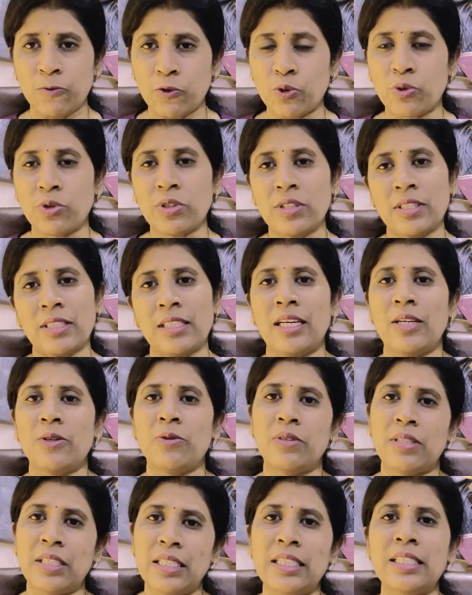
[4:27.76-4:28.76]
చూస్తున్నారు
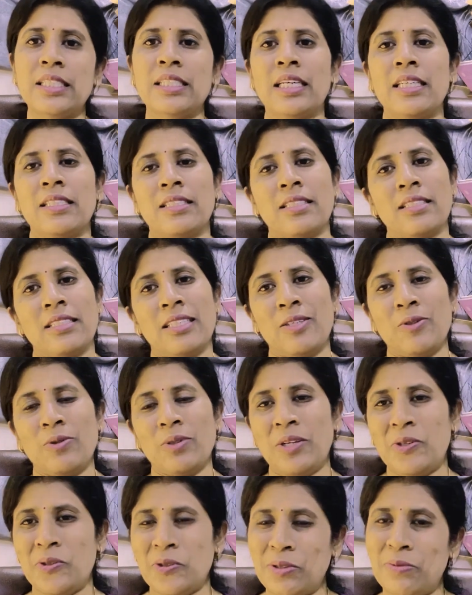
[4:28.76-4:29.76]
ట్రీట్ చేస్తున్నారు
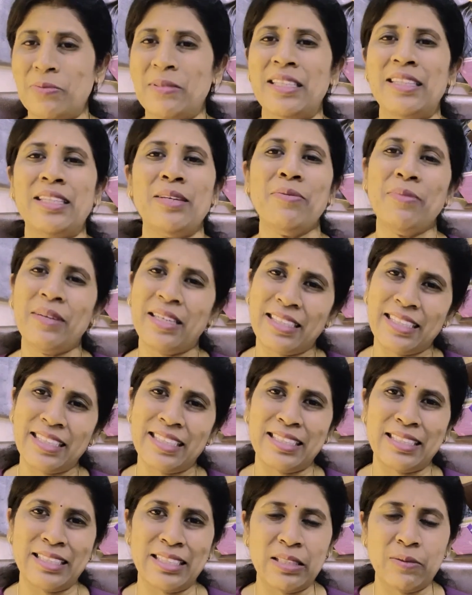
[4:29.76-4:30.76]
అవసరమైతే
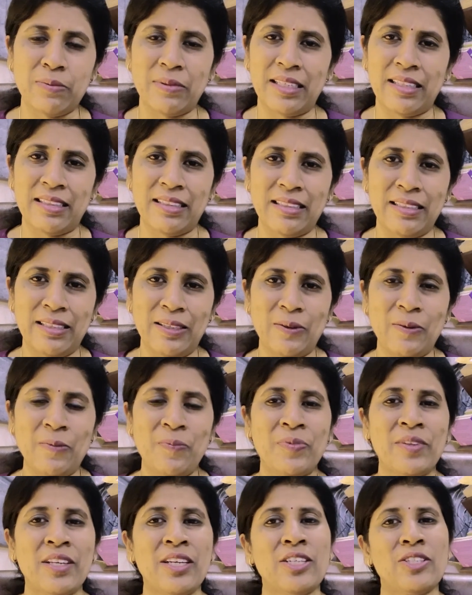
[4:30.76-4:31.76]
మెడికేషన్స్ పెడుతున్నారు
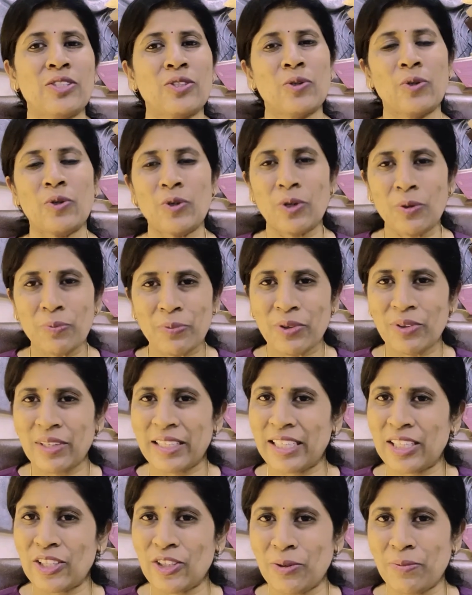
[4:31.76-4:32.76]
సో హోప్ యూ
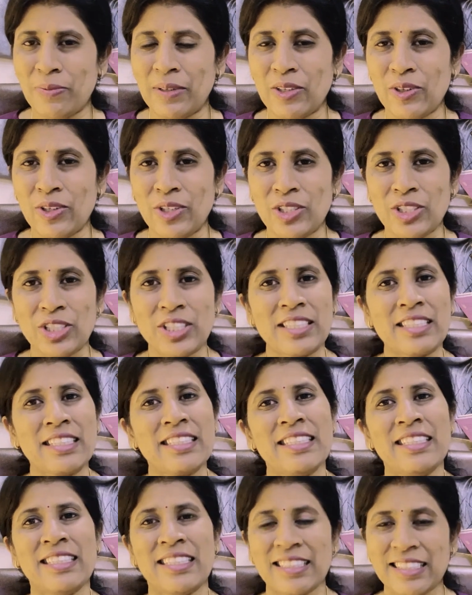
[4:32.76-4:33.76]
టేక్ యువర్
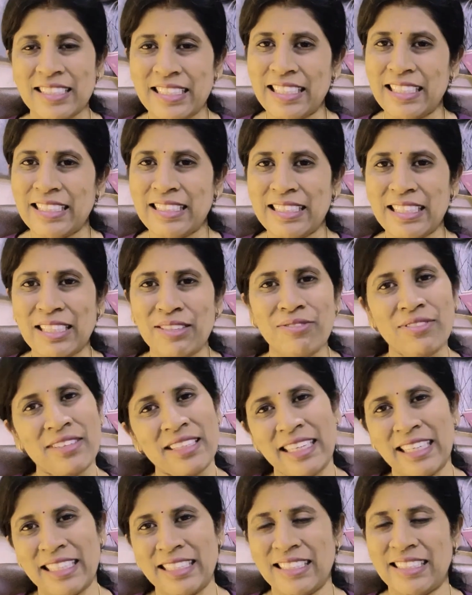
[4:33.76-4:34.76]
ప్రికాషన్స్ స్టే సేఫ్
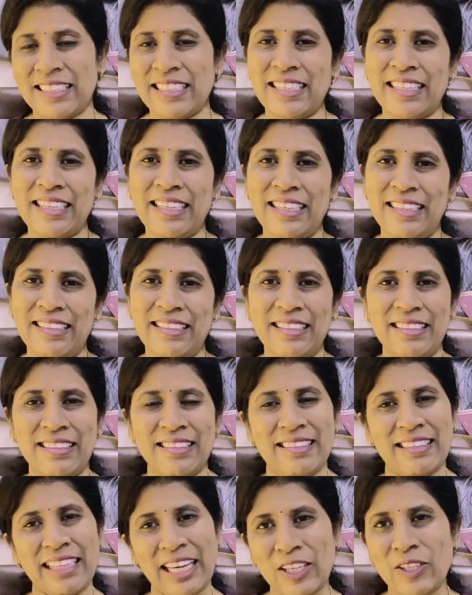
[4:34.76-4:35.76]
అండ్ స్టే హెల్దీ
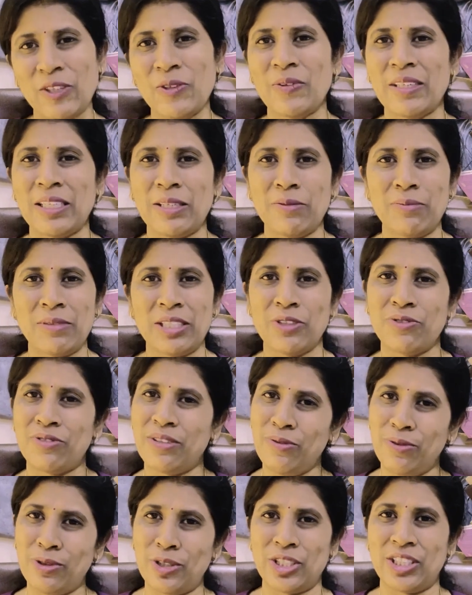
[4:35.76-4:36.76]
థ్యాంక్ యూ వెరీ మచ్
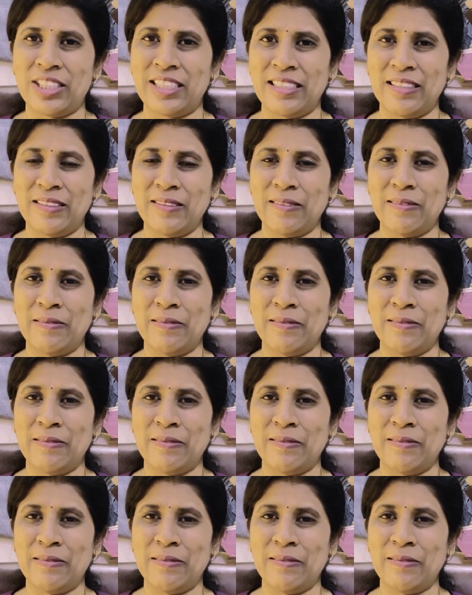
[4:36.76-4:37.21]
ఫర్ వాచింగ్